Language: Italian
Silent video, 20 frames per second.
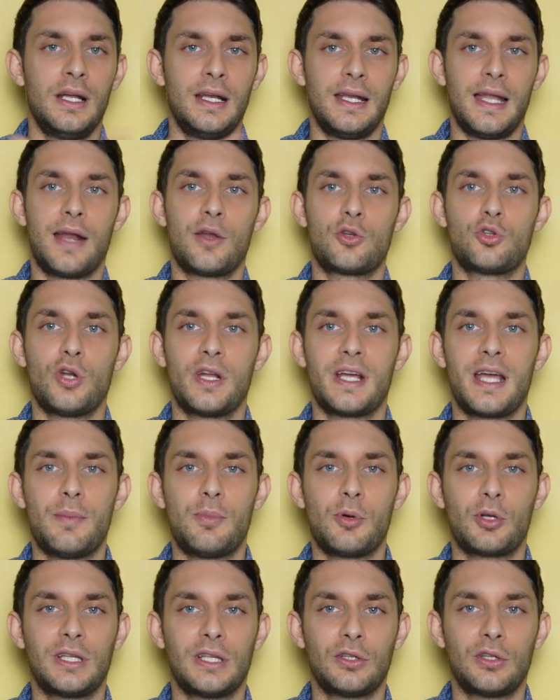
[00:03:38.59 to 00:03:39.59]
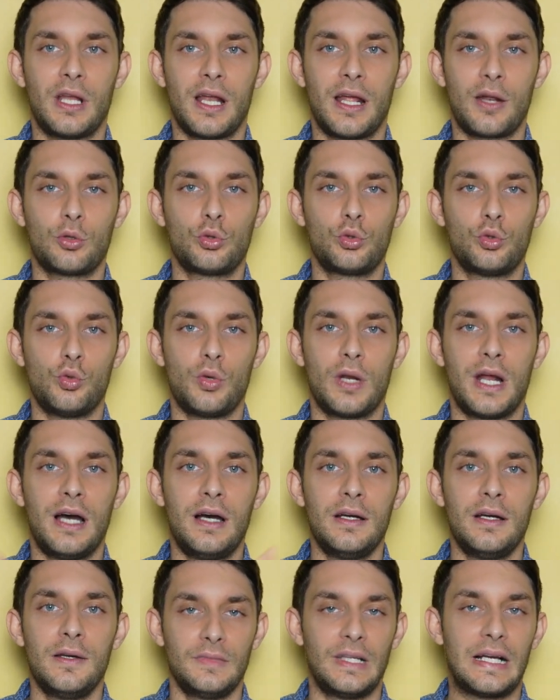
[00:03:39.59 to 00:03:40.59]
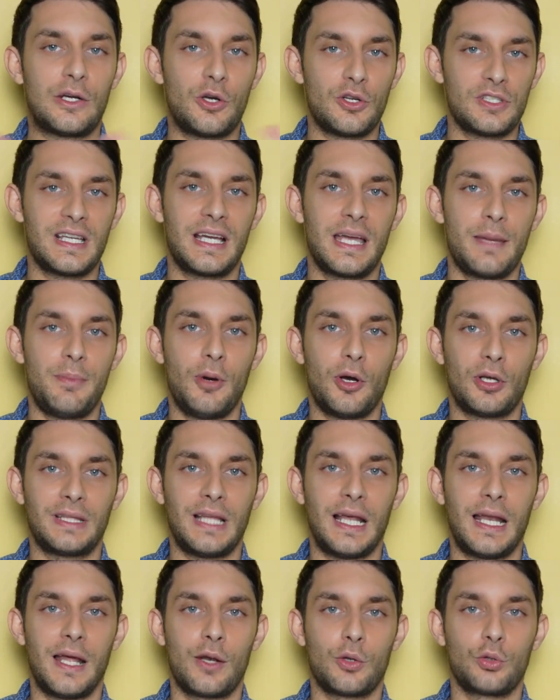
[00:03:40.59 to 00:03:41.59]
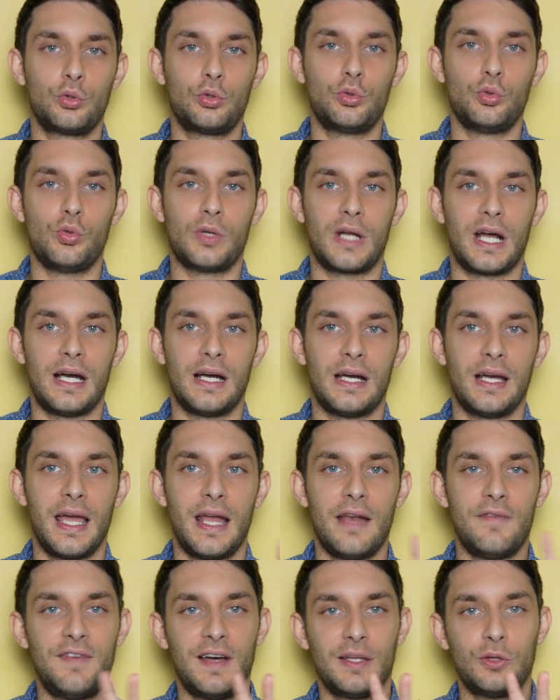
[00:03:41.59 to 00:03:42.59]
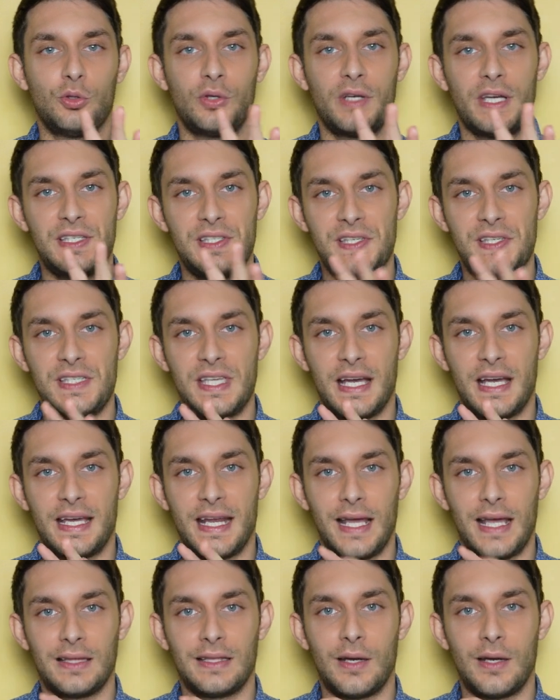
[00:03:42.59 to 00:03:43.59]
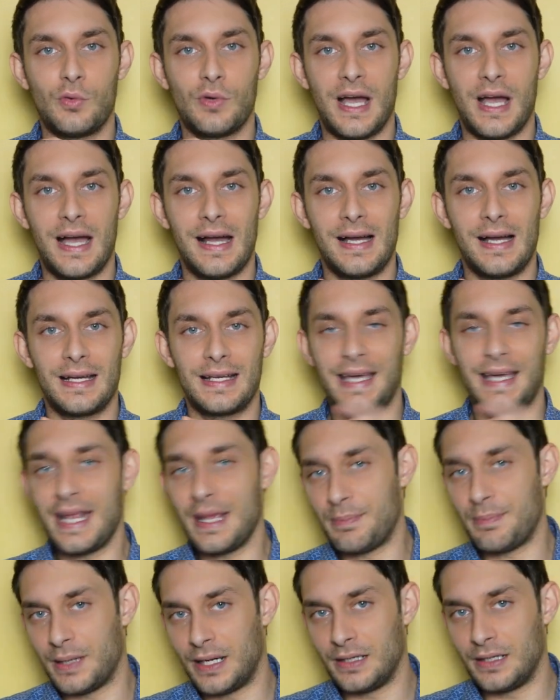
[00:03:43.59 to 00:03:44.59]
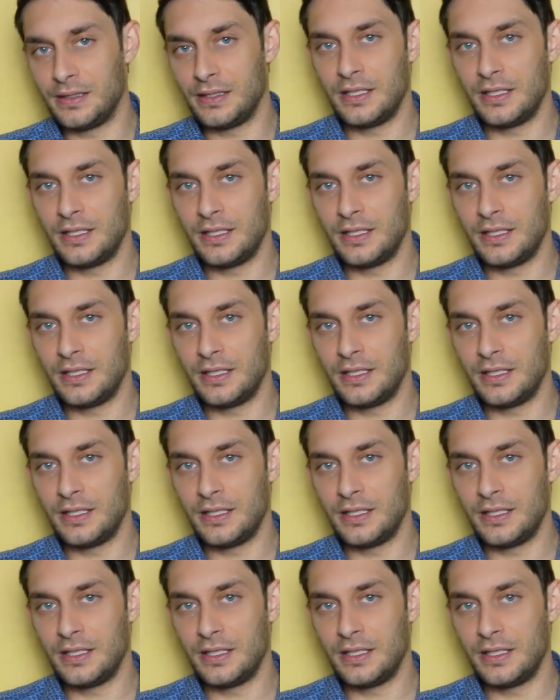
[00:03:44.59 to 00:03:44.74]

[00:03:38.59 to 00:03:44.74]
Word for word: La ragione che ha portato alla rottura, la cosa che porta alla rottura è il fatto che si sia creata una crepa